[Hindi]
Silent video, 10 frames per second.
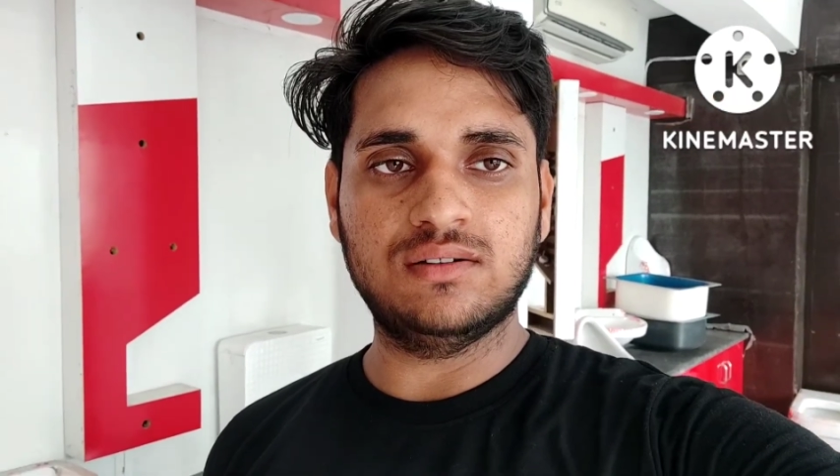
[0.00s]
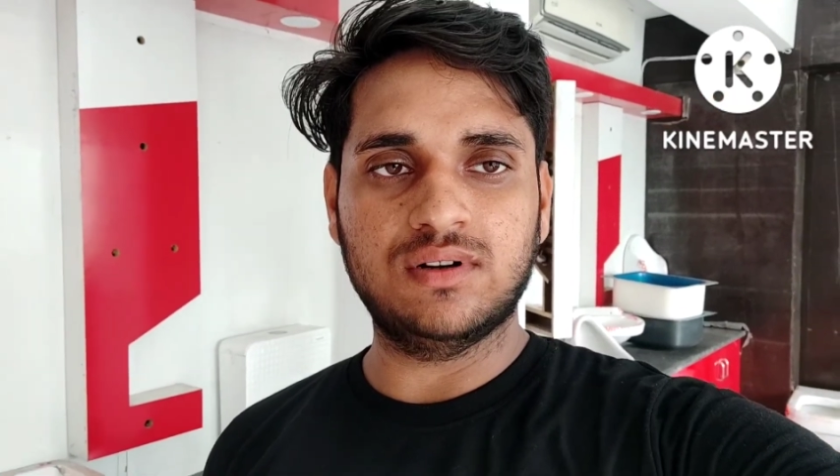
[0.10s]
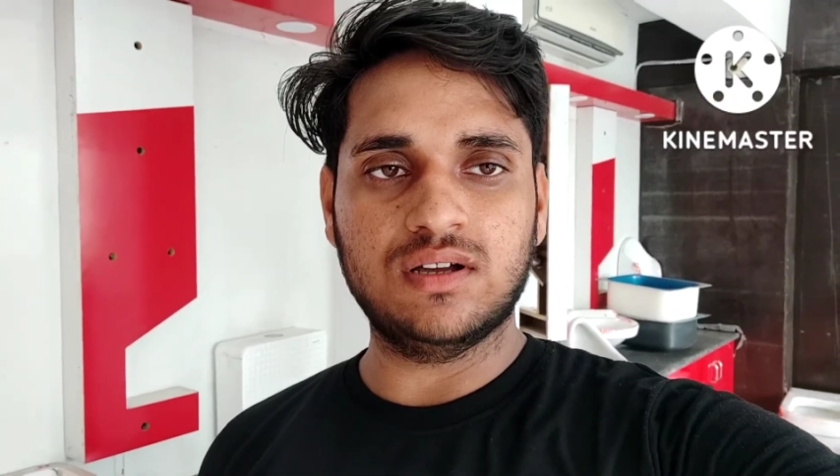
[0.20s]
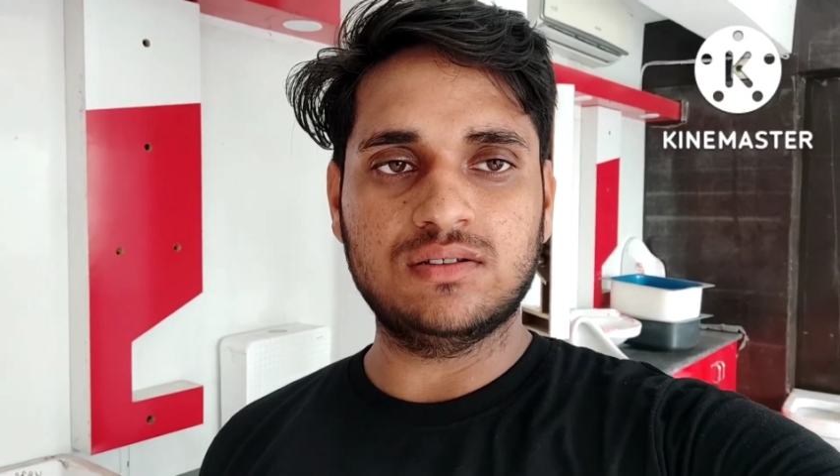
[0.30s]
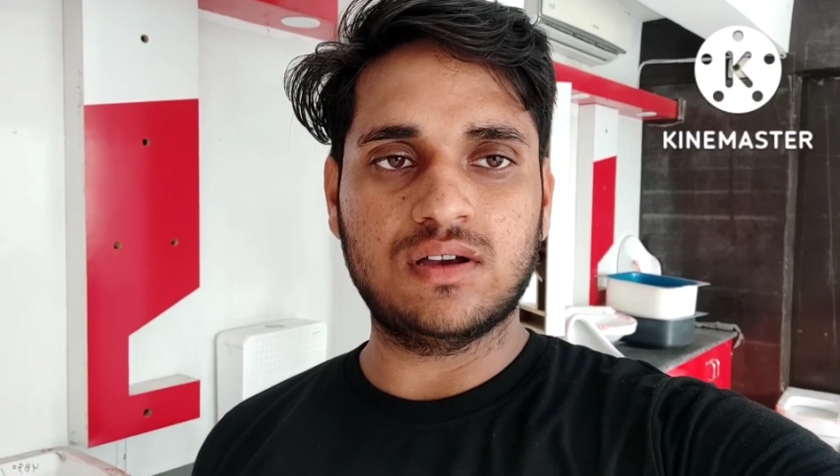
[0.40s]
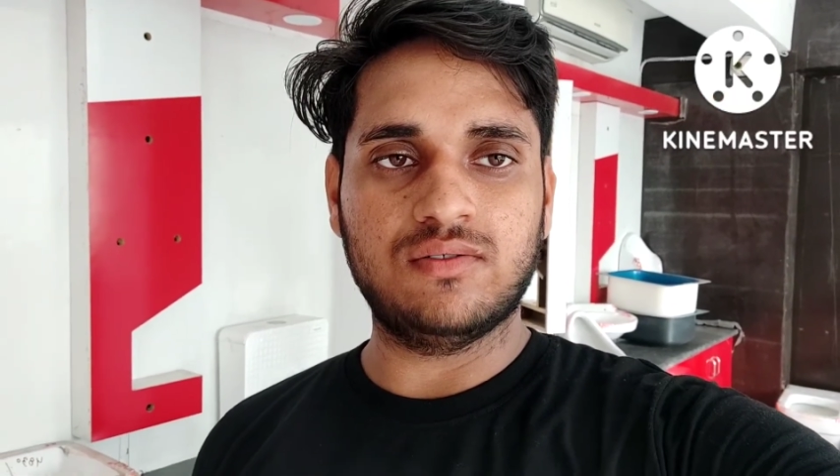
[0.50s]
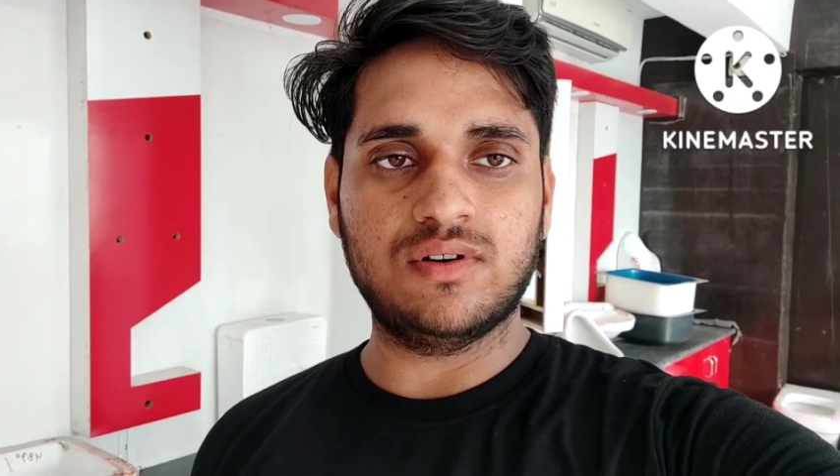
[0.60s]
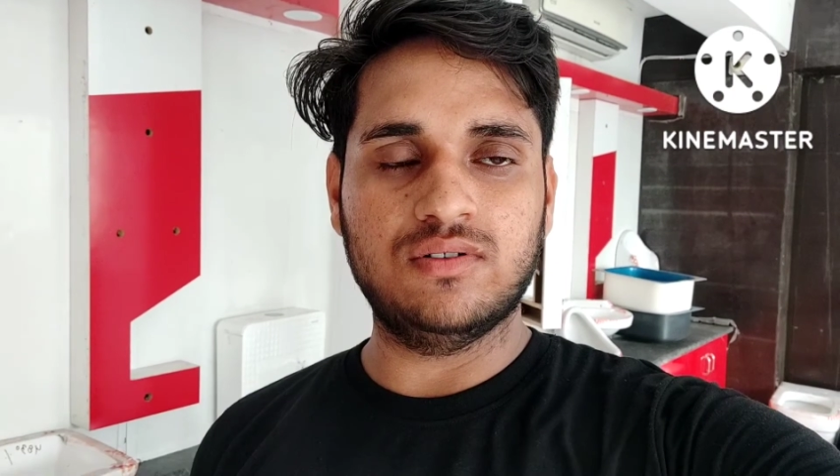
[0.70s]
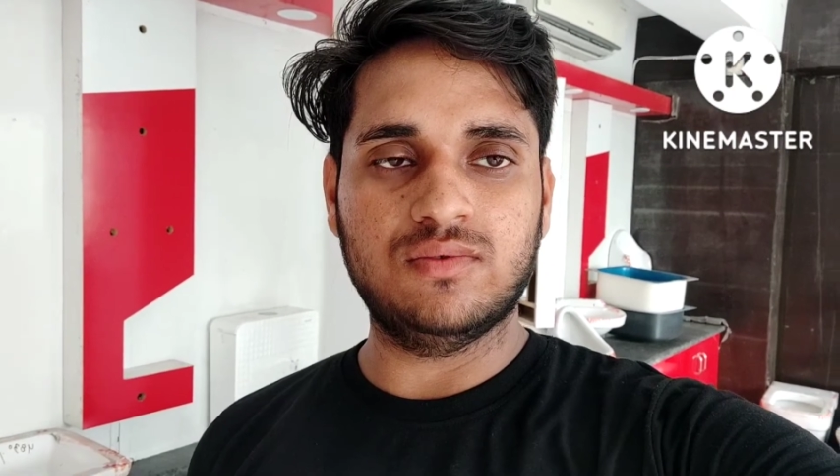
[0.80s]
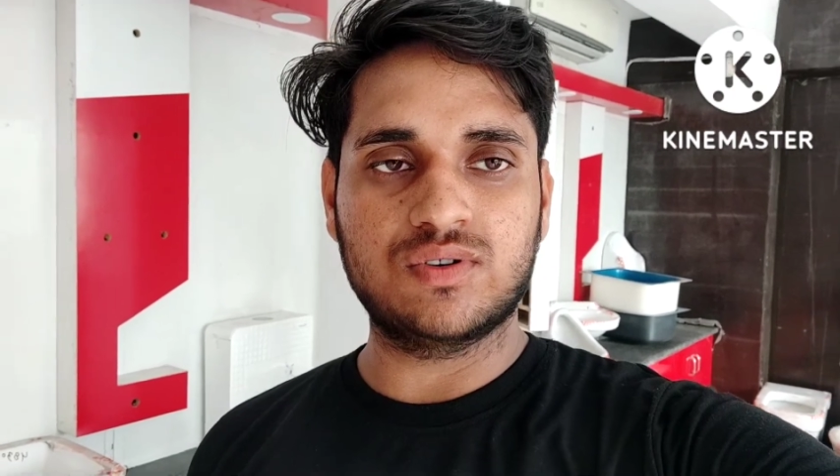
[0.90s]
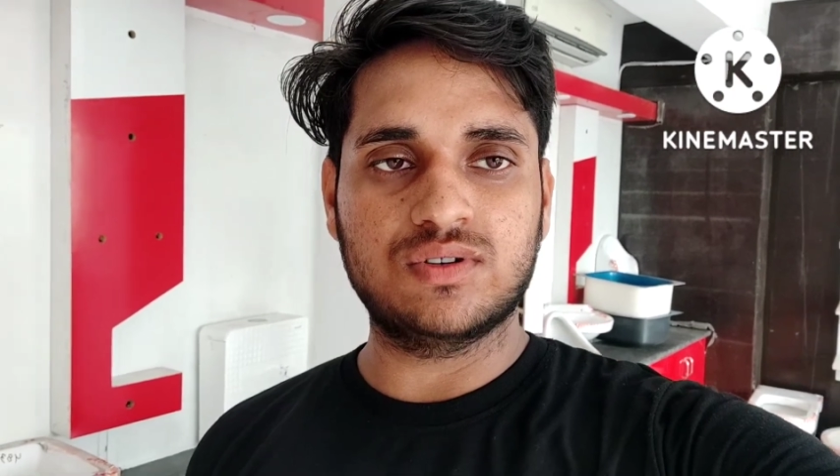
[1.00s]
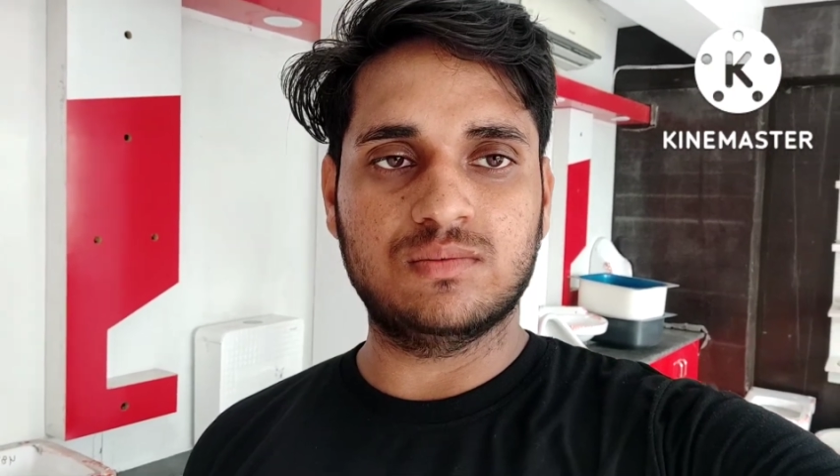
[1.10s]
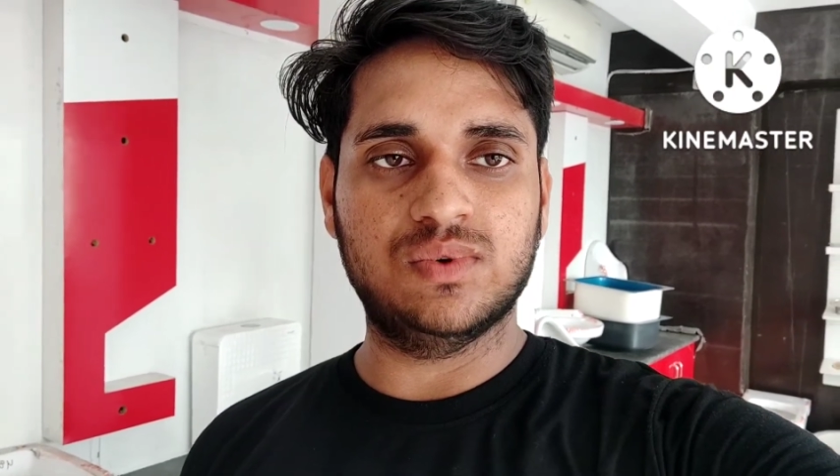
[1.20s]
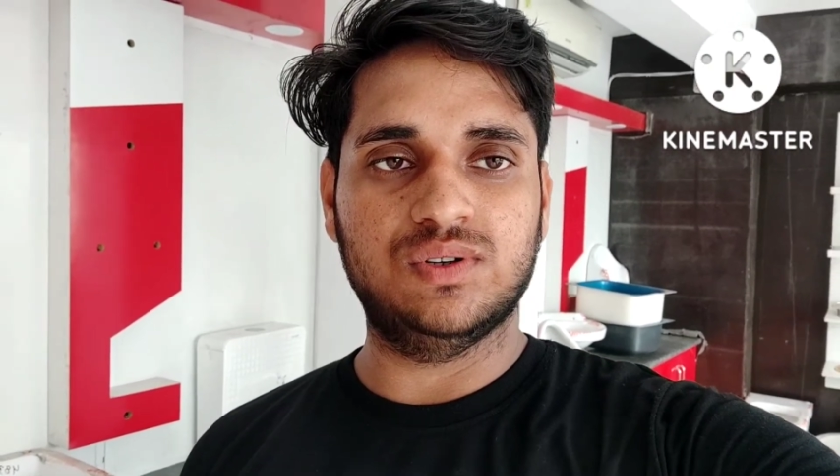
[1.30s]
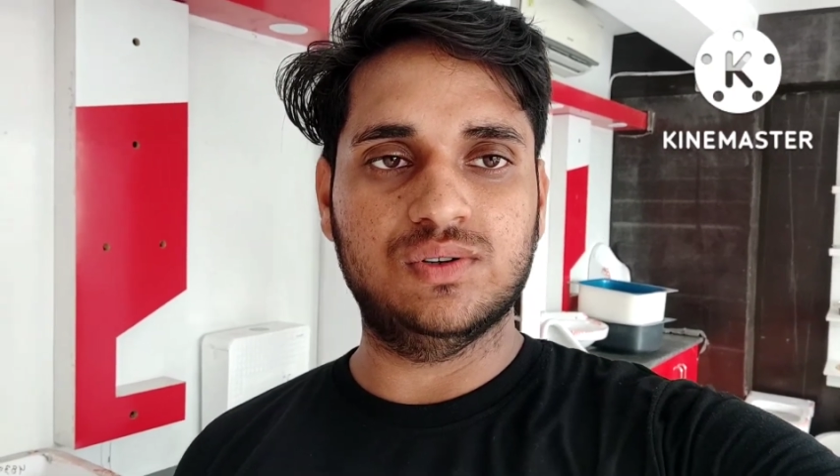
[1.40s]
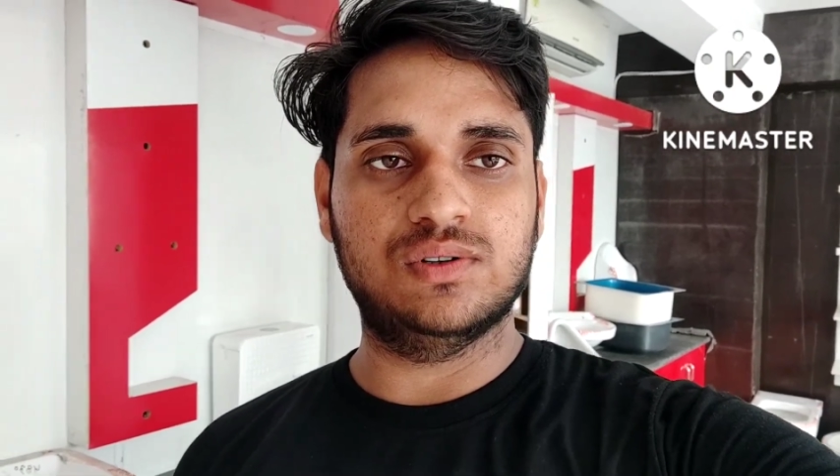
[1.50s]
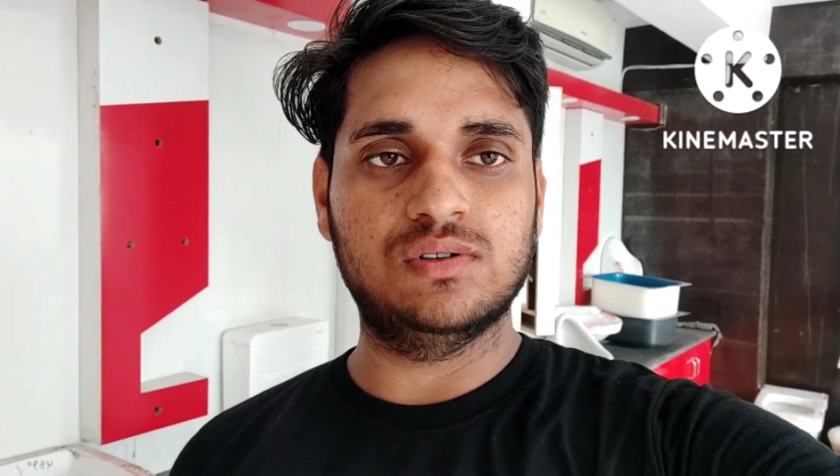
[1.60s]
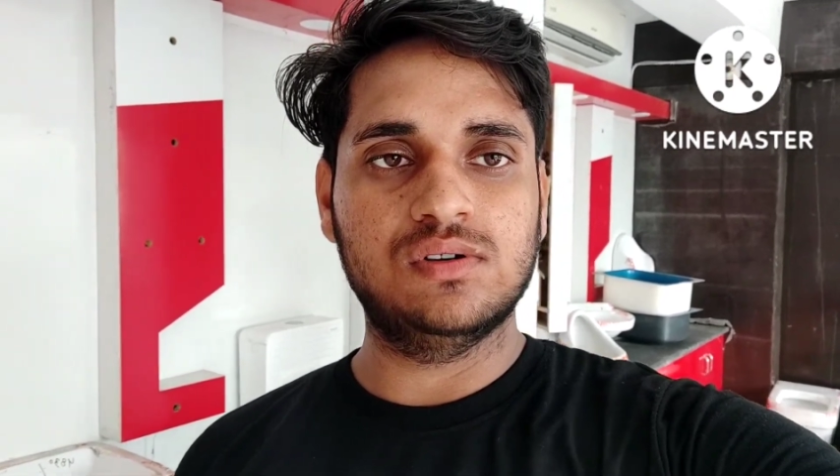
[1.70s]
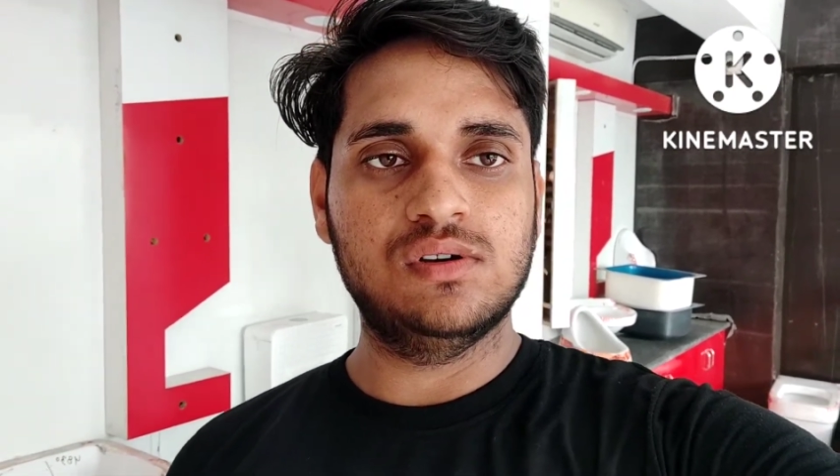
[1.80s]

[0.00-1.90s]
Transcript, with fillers: हमारा सावर अनबॉक्सिंग वीडियो